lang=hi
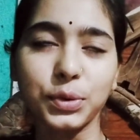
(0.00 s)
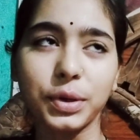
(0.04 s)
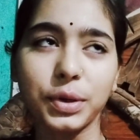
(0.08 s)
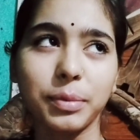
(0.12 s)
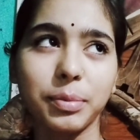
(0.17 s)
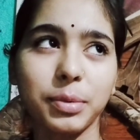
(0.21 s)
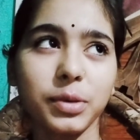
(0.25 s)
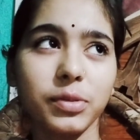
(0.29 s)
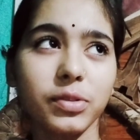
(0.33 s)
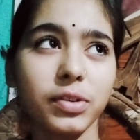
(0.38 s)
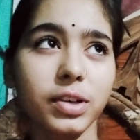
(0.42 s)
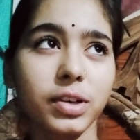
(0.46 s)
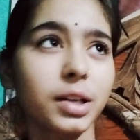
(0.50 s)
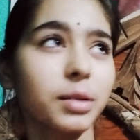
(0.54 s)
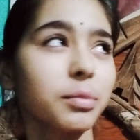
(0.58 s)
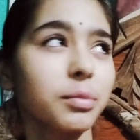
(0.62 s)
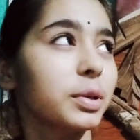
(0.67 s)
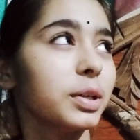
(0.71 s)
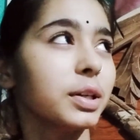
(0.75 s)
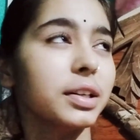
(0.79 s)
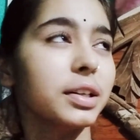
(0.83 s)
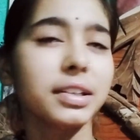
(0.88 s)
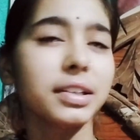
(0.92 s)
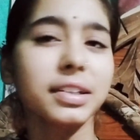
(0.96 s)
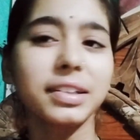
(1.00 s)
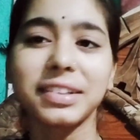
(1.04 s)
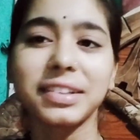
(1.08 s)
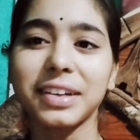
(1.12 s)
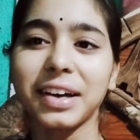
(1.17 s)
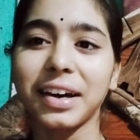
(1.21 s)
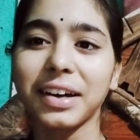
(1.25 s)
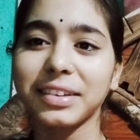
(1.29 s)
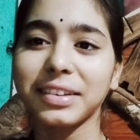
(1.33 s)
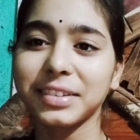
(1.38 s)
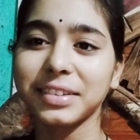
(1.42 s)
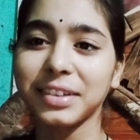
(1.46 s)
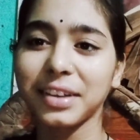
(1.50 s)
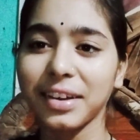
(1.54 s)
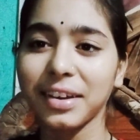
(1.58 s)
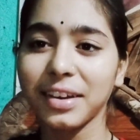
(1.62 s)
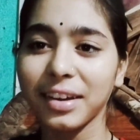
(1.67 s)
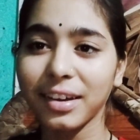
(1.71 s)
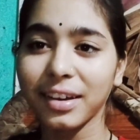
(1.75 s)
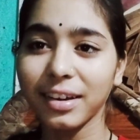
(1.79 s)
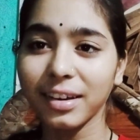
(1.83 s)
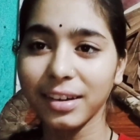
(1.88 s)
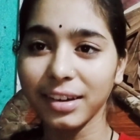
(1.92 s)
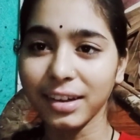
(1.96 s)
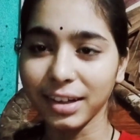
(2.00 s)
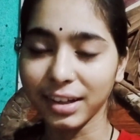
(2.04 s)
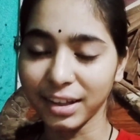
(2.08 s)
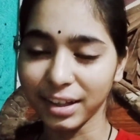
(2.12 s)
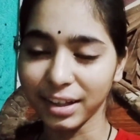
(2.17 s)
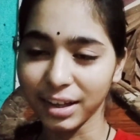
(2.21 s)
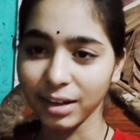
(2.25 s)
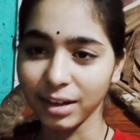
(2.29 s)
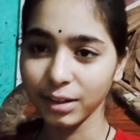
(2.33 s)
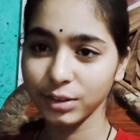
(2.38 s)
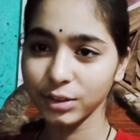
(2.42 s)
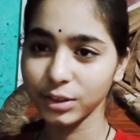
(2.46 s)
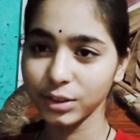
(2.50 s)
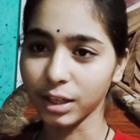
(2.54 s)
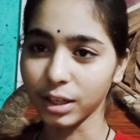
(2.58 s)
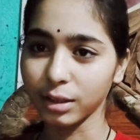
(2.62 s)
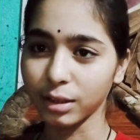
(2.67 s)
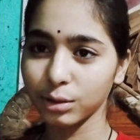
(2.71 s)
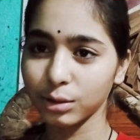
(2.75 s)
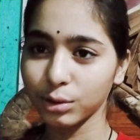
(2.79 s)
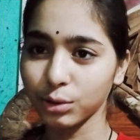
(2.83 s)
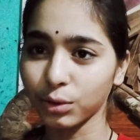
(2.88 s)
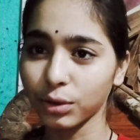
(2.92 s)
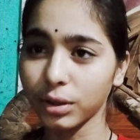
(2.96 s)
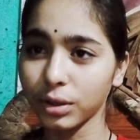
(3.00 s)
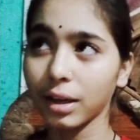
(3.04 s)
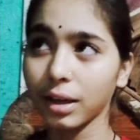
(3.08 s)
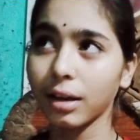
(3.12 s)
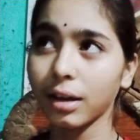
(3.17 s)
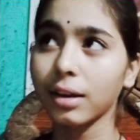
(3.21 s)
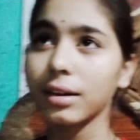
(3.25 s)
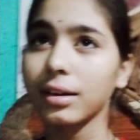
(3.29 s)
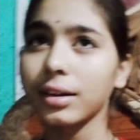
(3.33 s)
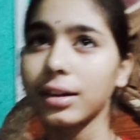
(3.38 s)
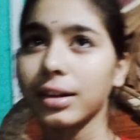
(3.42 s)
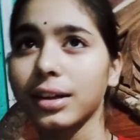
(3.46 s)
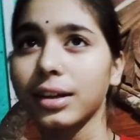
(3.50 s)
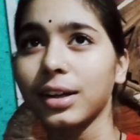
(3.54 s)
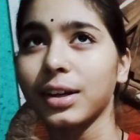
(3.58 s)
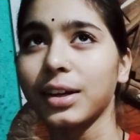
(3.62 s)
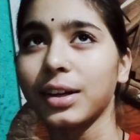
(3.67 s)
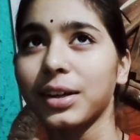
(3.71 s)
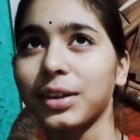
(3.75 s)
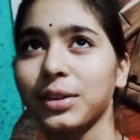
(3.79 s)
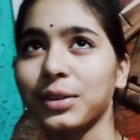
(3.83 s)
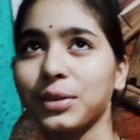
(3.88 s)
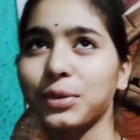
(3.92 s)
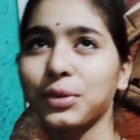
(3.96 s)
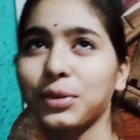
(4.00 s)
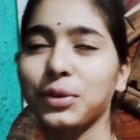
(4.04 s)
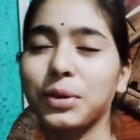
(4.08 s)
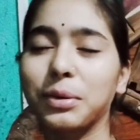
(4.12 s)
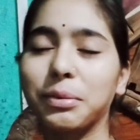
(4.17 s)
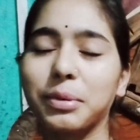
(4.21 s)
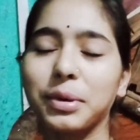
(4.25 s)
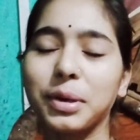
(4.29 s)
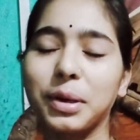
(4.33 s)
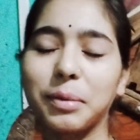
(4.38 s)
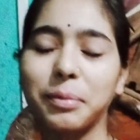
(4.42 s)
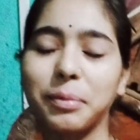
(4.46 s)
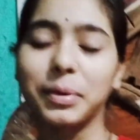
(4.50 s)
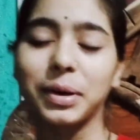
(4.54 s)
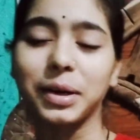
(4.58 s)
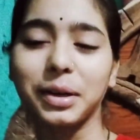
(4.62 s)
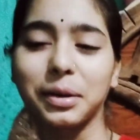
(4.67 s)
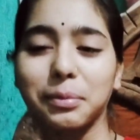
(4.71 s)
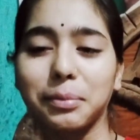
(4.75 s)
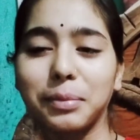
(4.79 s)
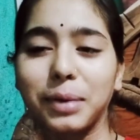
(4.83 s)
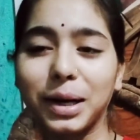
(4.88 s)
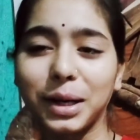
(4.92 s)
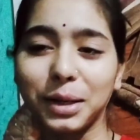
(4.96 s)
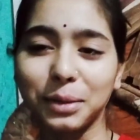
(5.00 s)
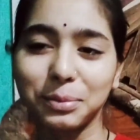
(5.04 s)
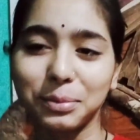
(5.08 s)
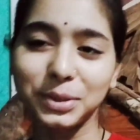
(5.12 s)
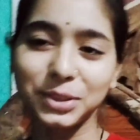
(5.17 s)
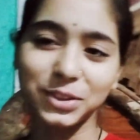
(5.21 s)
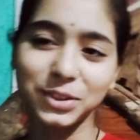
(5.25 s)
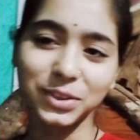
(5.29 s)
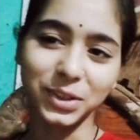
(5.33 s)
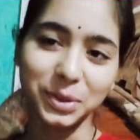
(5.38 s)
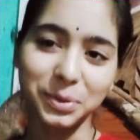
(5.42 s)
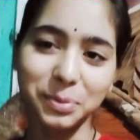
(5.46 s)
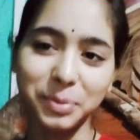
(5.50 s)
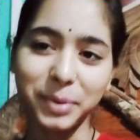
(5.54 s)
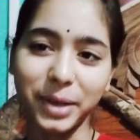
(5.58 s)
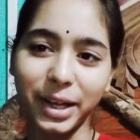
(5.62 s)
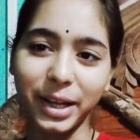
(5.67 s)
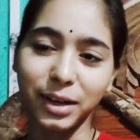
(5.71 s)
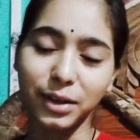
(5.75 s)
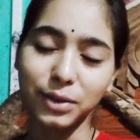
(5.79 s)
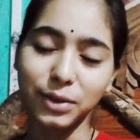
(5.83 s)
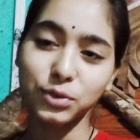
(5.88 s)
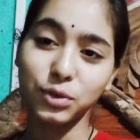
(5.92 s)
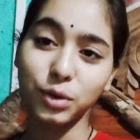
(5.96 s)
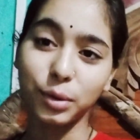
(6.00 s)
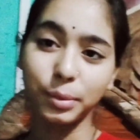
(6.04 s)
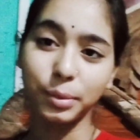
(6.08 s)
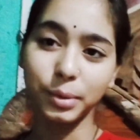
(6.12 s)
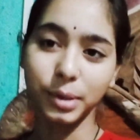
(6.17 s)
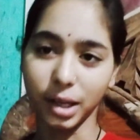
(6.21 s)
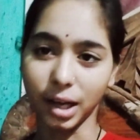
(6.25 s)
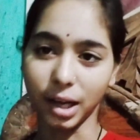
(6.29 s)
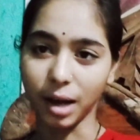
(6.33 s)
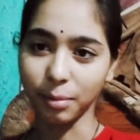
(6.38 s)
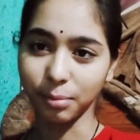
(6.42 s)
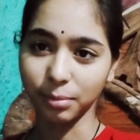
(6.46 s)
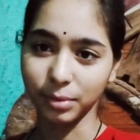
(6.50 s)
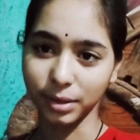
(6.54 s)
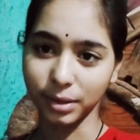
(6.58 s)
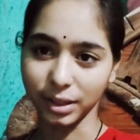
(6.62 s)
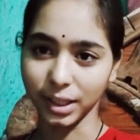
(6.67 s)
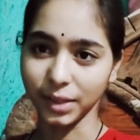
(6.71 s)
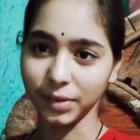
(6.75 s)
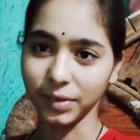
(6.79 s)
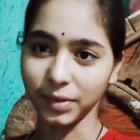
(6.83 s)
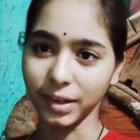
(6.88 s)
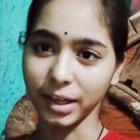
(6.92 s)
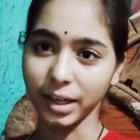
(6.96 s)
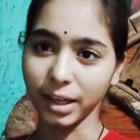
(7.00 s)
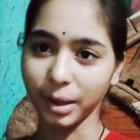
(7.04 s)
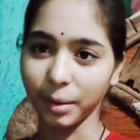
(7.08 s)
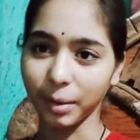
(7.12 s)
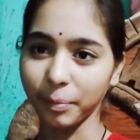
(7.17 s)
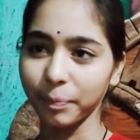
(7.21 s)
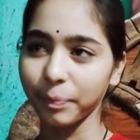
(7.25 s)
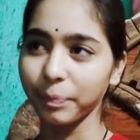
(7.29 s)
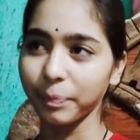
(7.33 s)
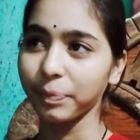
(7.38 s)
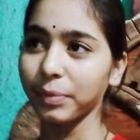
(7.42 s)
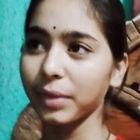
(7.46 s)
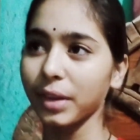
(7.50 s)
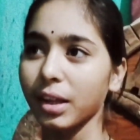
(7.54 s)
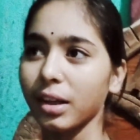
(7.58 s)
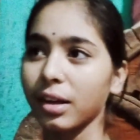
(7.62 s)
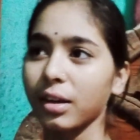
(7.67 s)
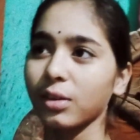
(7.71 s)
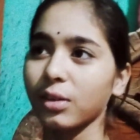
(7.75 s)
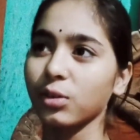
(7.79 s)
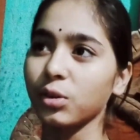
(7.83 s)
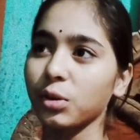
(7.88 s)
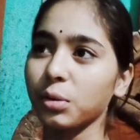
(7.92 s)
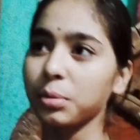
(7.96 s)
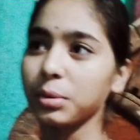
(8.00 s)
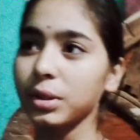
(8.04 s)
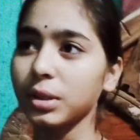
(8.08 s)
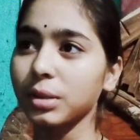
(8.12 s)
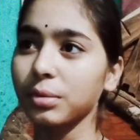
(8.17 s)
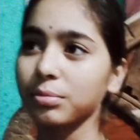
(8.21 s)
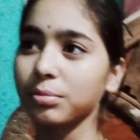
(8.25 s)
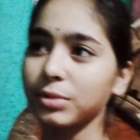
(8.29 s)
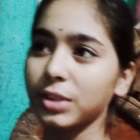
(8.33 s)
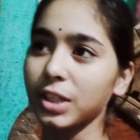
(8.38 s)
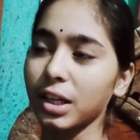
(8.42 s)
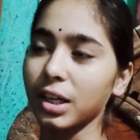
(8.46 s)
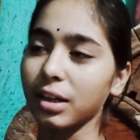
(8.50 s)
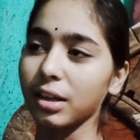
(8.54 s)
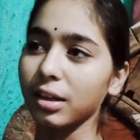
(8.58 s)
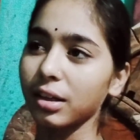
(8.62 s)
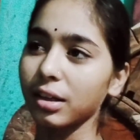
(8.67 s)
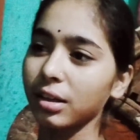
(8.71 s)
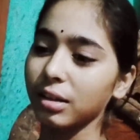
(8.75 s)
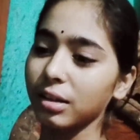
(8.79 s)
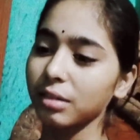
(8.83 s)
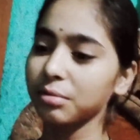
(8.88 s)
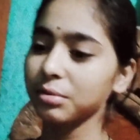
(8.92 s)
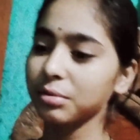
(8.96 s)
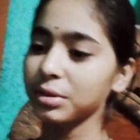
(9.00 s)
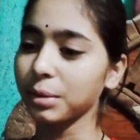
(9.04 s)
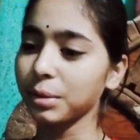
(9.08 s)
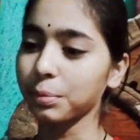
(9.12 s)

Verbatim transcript: एवरी अभी रात के ग्यारह चालीस हो रहे हैं तो अभी हमारा बारह बजे वाला प्लान है जो अभी काम करने वाला है तो अभी हम जा रहे हैं सब